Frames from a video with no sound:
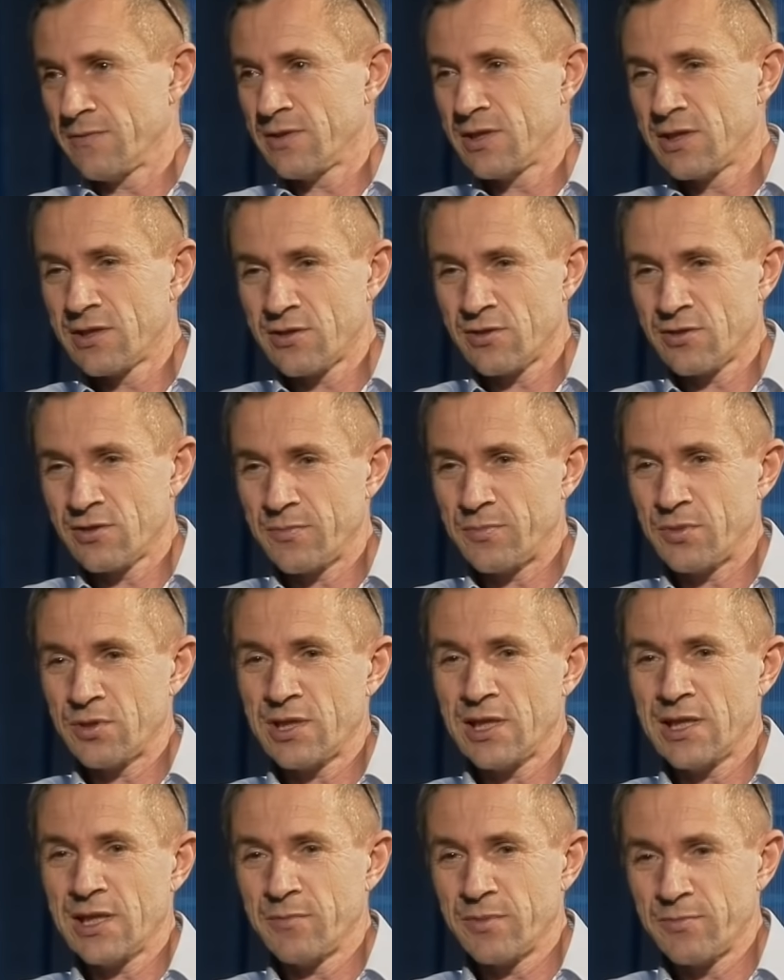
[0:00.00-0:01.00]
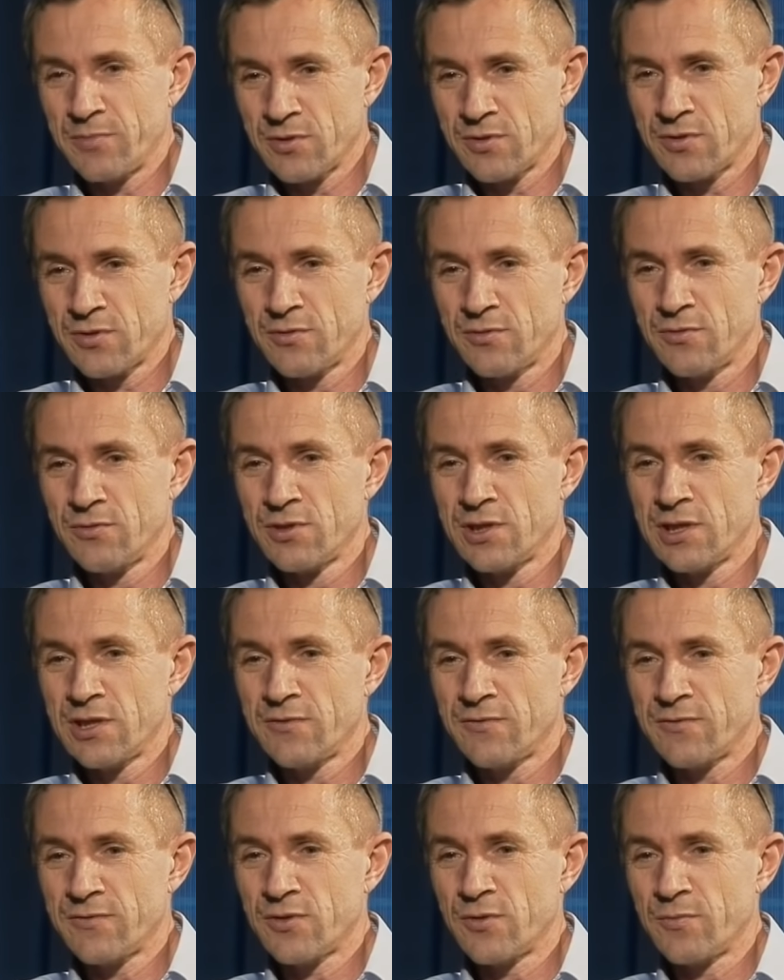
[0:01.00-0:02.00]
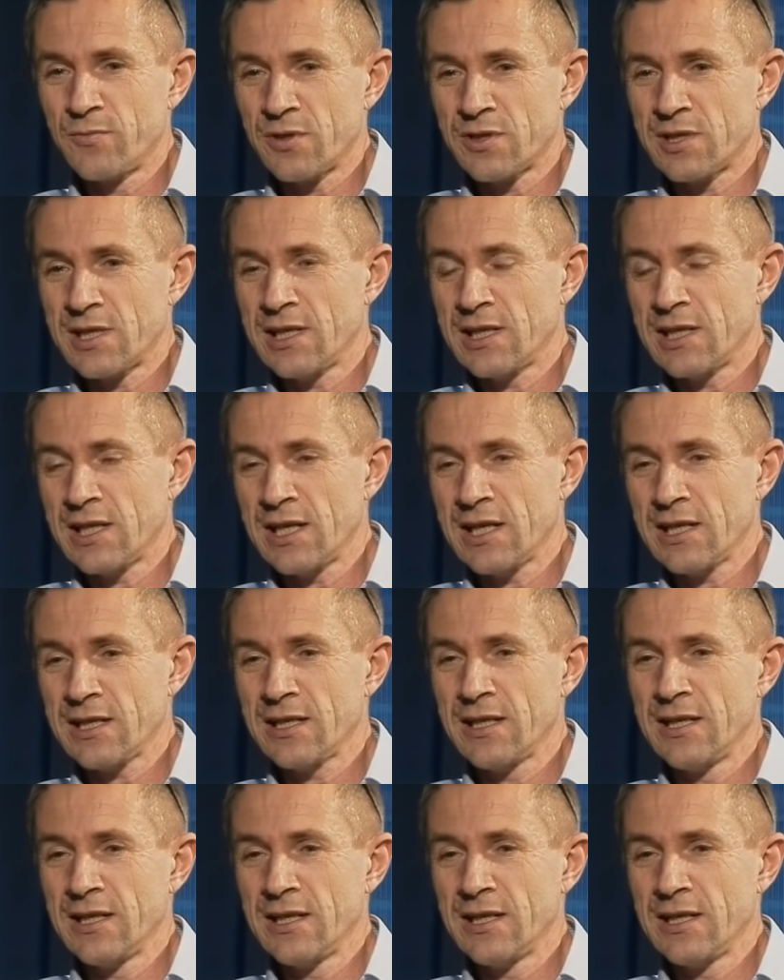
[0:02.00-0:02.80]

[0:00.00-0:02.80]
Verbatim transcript: Wszystko, co posiadam, po prostu użyć w 100%,